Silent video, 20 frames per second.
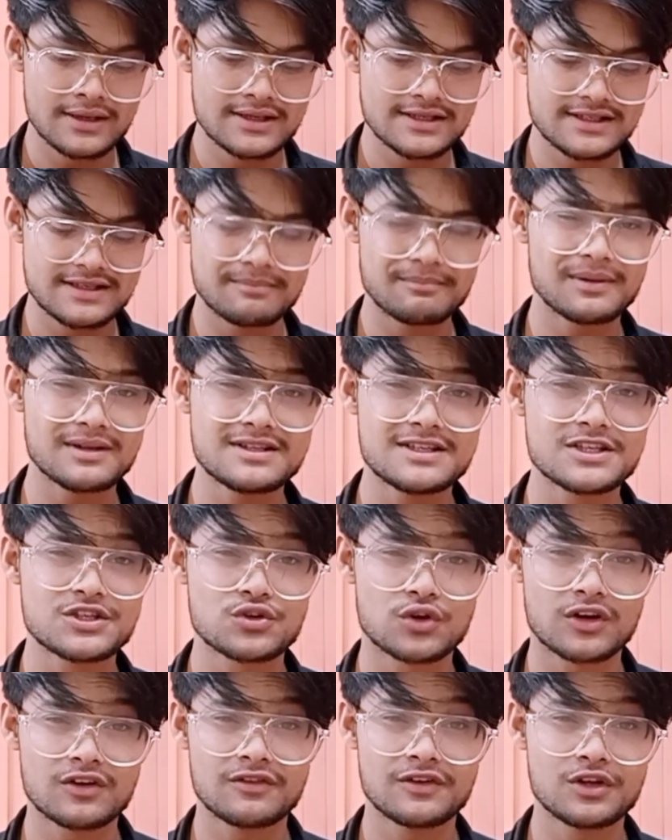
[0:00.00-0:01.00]
सिंपल से
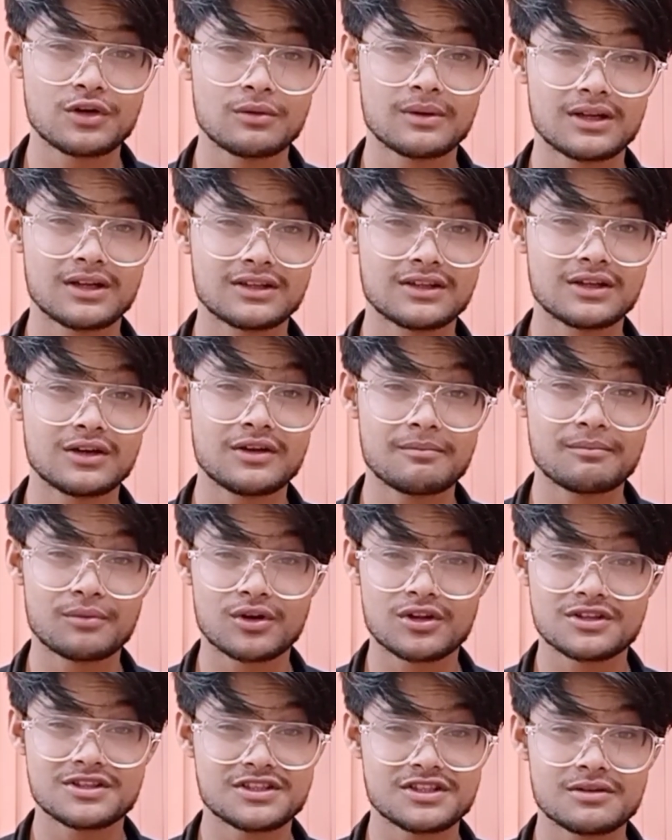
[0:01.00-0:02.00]
शॉर्ट वीडियो बनाता हूँ
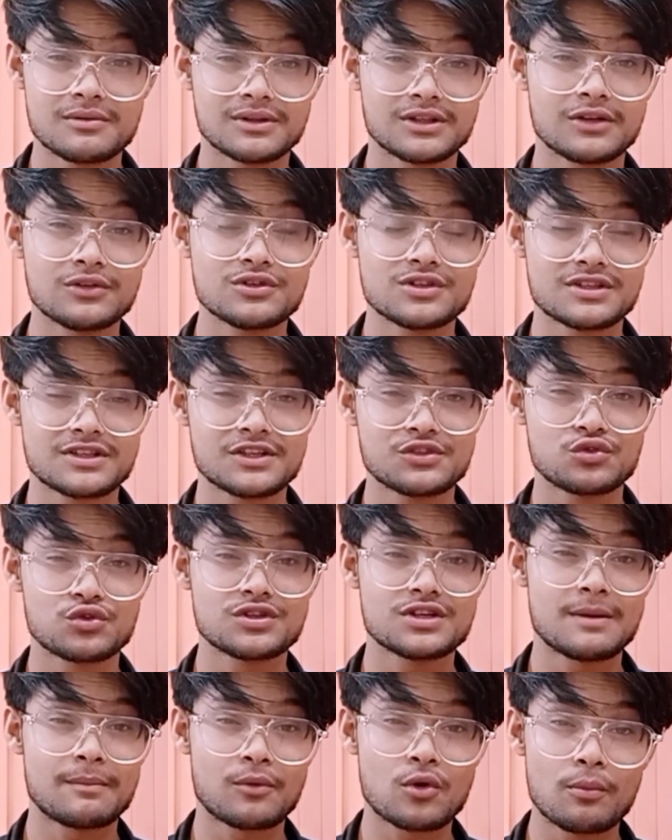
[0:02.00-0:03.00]
इंपॉर्टेंट चीज़ें बताऊँ जिसके थ्रू
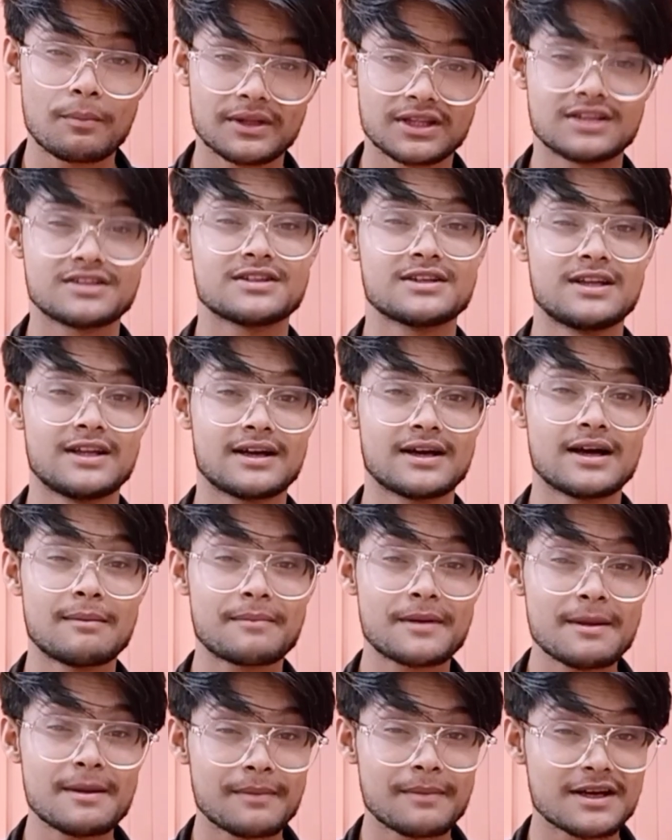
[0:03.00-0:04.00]
से आपको पता चलेगा
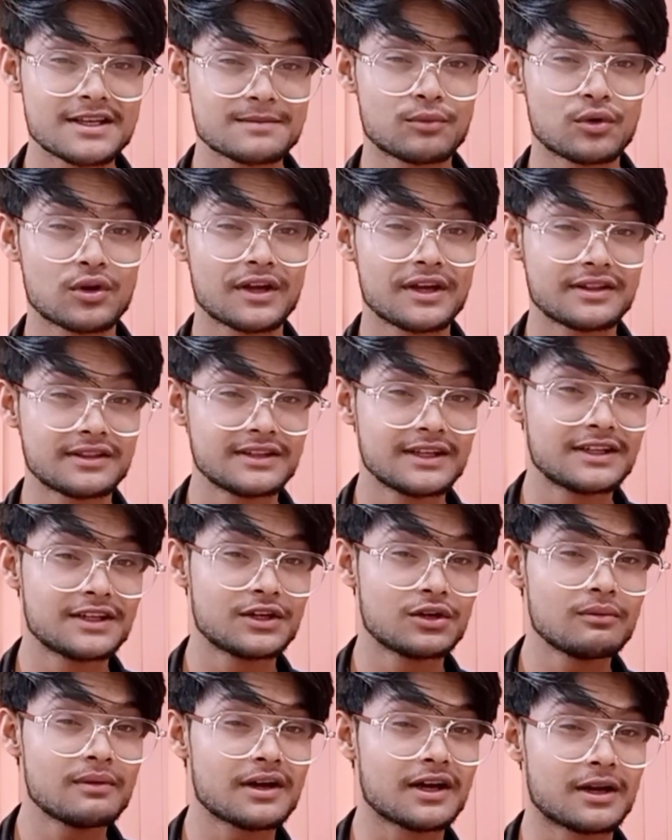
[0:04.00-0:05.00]
आपकी पासपोर्ट कितने
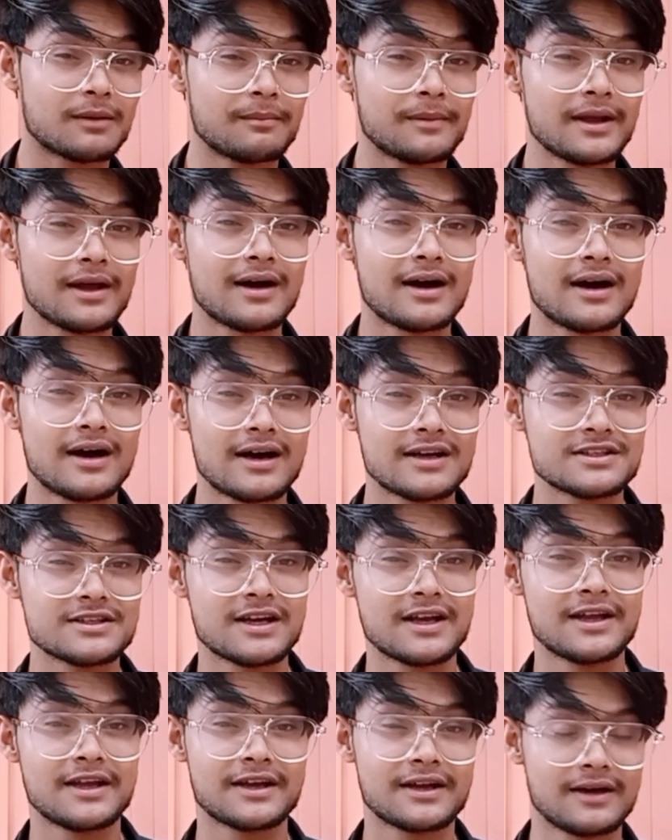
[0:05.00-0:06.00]
दिनों में घर पर आ
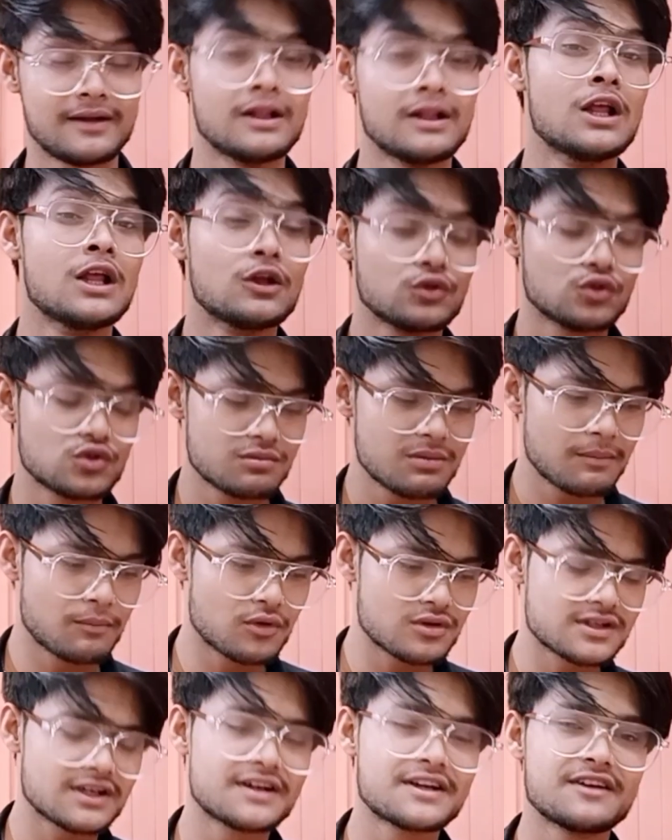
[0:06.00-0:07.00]
जाएगा तो उसमें बहुत
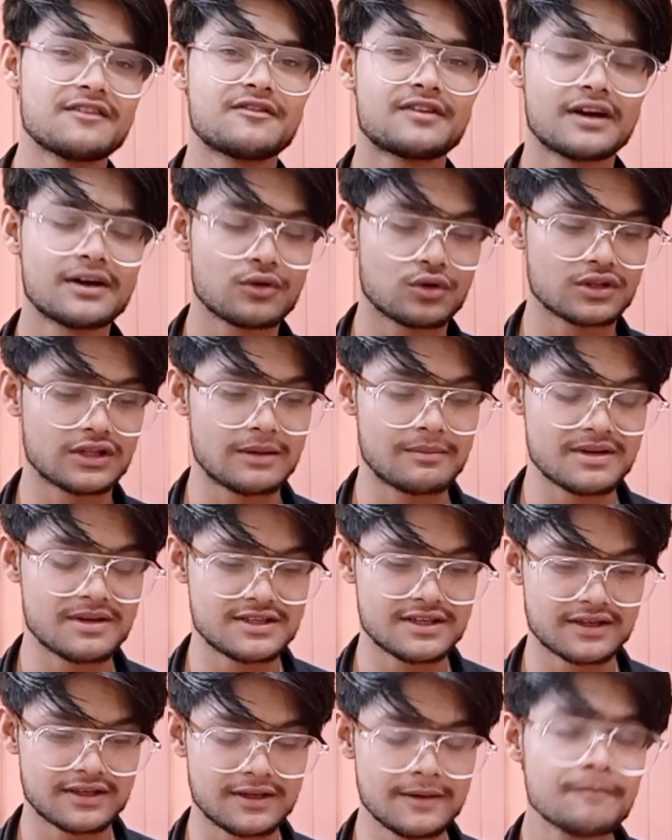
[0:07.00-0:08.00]
सारा डिफरेंट होता है
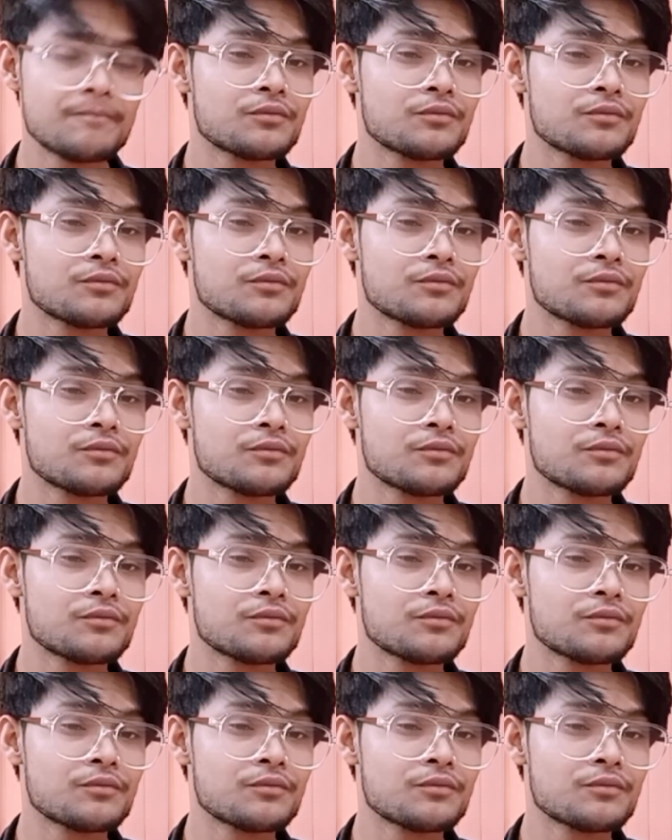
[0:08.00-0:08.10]
बेसिकली